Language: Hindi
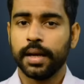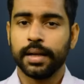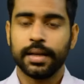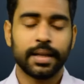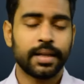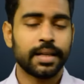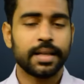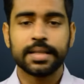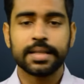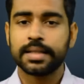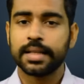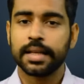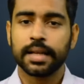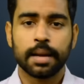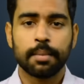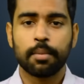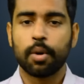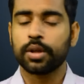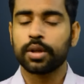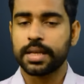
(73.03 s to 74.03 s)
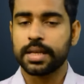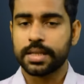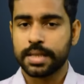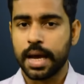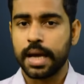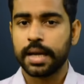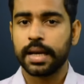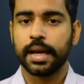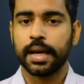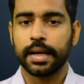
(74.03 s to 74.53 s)
डिग्रीज लेना बहुत
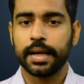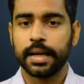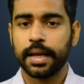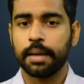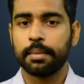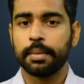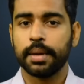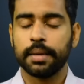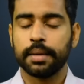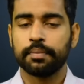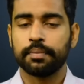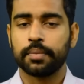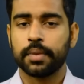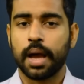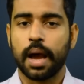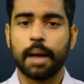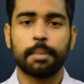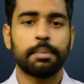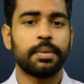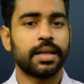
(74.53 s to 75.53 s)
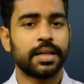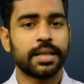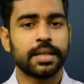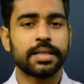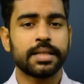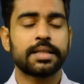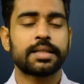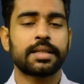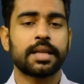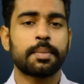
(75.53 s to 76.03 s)
आसान है इंडिया में आप
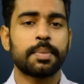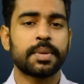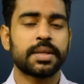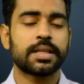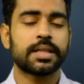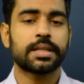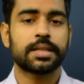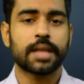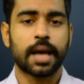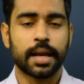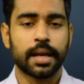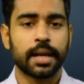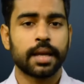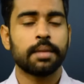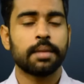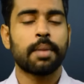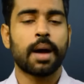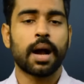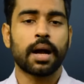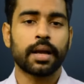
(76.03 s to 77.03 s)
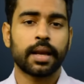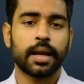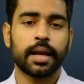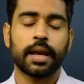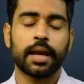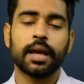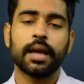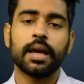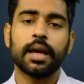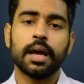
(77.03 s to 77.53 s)
डिग्रीज के पीछे सारे ही भाग रहे
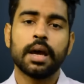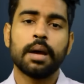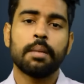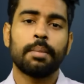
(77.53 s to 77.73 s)
हैं